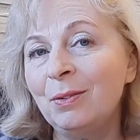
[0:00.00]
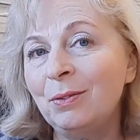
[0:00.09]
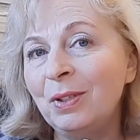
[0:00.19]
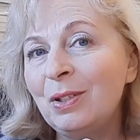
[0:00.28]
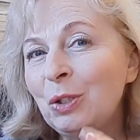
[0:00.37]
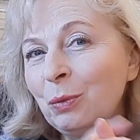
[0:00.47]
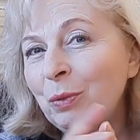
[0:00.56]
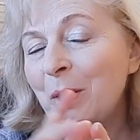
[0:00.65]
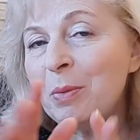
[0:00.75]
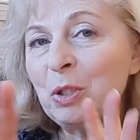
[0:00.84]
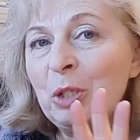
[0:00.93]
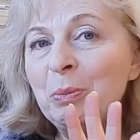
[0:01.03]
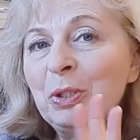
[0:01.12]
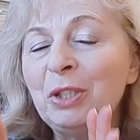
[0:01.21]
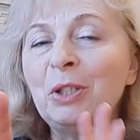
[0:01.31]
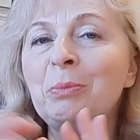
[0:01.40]
Więc tutaj możemy
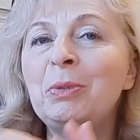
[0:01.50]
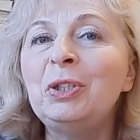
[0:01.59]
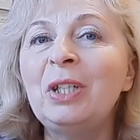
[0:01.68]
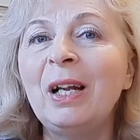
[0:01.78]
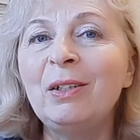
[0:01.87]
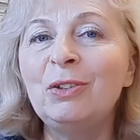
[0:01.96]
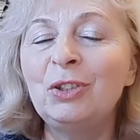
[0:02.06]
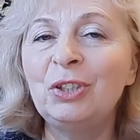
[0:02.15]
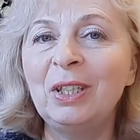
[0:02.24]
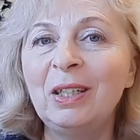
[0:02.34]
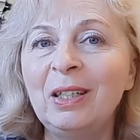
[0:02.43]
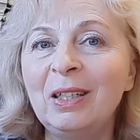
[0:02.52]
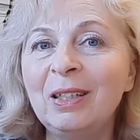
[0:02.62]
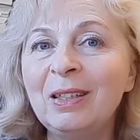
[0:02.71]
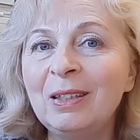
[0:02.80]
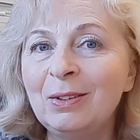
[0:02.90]
się domyślać,
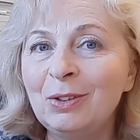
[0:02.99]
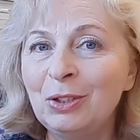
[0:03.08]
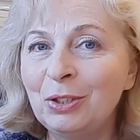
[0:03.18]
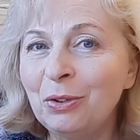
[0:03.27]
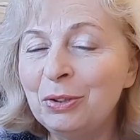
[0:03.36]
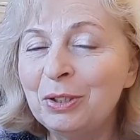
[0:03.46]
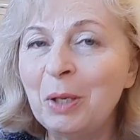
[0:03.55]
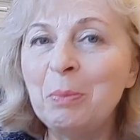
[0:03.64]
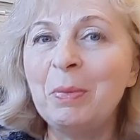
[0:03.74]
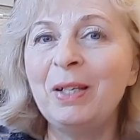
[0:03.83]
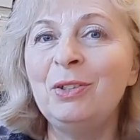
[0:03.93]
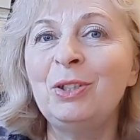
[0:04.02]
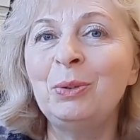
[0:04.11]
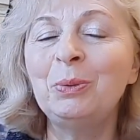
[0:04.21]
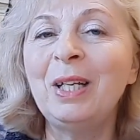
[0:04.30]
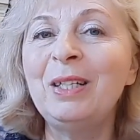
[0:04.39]
że coś tam
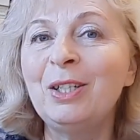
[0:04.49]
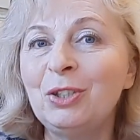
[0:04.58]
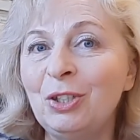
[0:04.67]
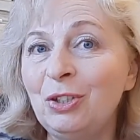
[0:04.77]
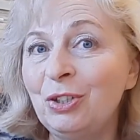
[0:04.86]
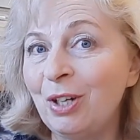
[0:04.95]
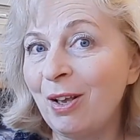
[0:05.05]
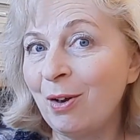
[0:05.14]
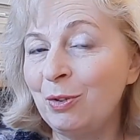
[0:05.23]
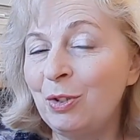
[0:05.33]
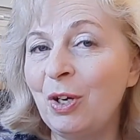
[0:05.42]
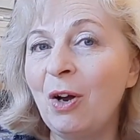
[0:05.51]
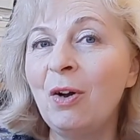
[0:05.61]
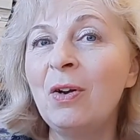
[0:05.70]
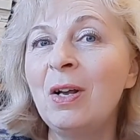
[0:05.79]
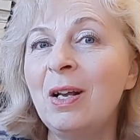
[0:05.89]
będzie tutaj na rzeczy, jeżeli chodzi
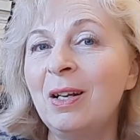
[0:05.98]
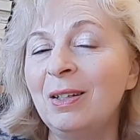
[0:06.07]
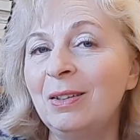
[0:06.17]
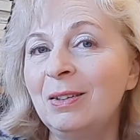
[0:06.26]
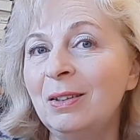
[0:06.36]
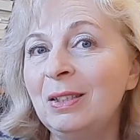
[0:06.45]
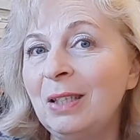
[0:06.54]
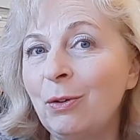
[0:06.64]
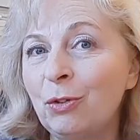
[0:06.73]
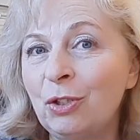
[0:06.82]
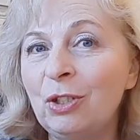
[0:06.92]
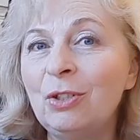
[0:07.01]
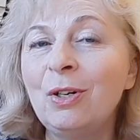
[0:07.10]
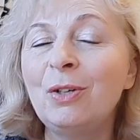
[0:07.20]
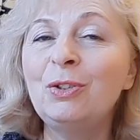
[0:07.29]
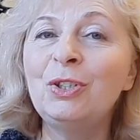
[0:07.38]
o y,
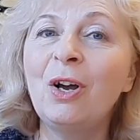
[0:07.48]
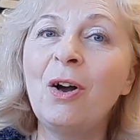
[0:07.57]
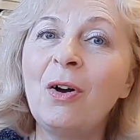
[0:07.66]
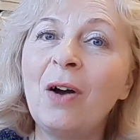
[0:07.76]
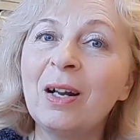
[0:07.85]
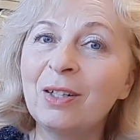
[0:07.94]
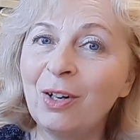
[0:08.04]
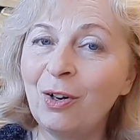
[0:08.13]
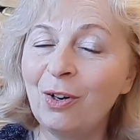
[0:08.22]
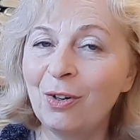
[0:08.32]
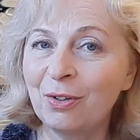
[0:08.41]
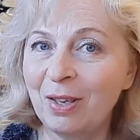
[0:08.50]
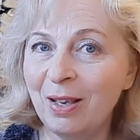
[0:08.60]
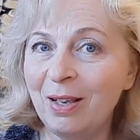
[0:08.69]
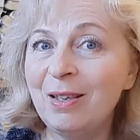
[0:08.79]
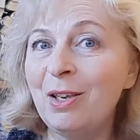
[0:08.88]
starożytność, o
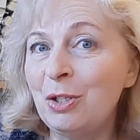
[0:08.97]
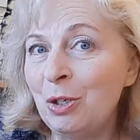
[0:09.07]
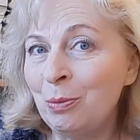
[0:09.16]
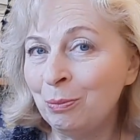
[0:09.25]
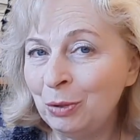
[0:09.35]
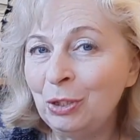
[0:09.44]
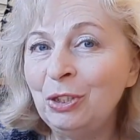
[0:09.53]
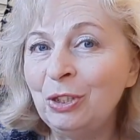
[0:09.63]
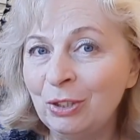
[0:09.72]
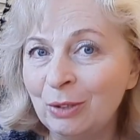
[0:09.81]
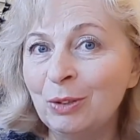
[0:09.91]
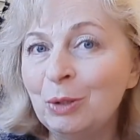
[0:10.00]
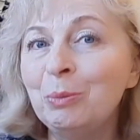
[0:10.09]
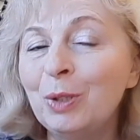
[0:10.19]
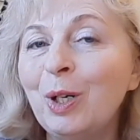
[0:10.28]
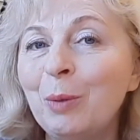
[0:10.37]
archeologię. Jeśli myślicie
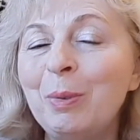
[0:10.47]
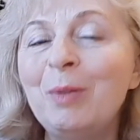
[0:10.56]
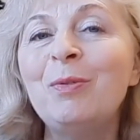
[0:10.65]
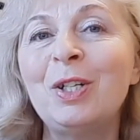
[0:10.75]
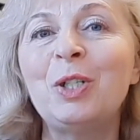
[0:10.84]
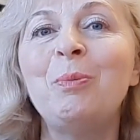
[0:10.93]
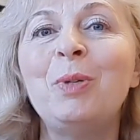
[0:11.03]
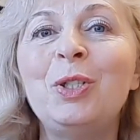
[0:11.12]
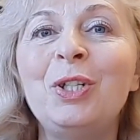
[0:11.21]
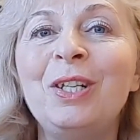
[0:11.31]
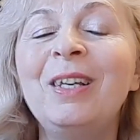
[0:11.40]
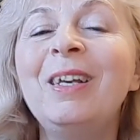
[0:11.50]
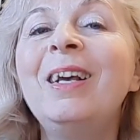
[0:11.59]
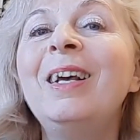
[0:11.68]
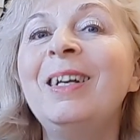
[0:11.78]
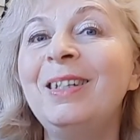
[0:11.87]
tym tropem, wasze myśli
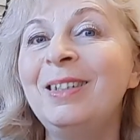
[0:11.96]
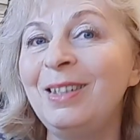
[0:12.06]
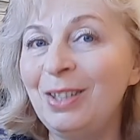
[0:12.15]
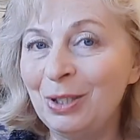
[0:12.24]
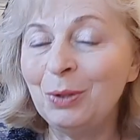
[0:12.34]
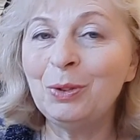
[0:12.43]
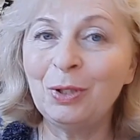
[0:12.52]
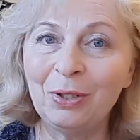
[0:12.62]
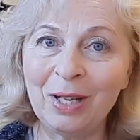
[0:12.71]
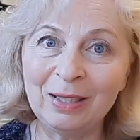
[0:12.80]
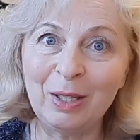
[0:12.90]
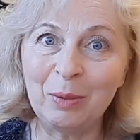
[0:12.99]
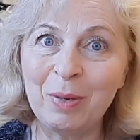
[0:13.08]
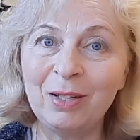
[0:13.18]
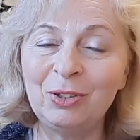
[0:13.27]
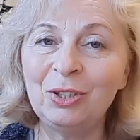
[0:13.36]
y, idą, to jak
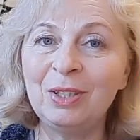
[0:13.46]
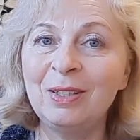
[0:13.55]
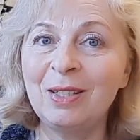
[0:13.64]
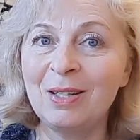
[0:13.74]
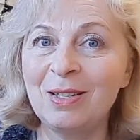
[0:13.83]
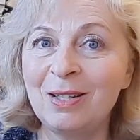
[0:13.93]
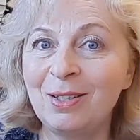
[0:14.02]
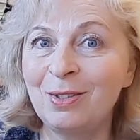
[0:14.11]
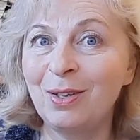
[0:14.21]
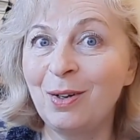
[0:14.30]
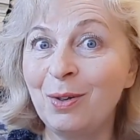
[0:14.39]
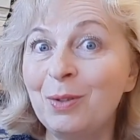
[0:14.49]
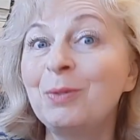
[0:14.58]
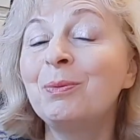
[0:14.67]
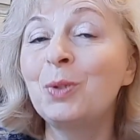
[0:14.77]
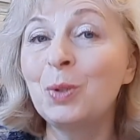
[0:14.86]
najbardziej jest
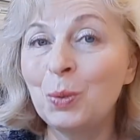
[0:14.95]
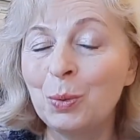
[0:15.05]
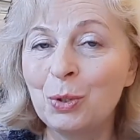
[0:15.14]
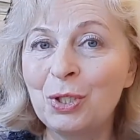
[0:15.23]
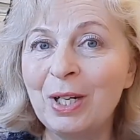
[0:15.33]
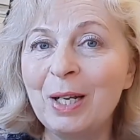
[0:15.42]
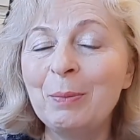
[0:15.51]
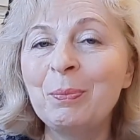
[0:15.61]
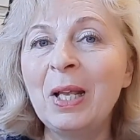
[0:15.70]
to słuszne.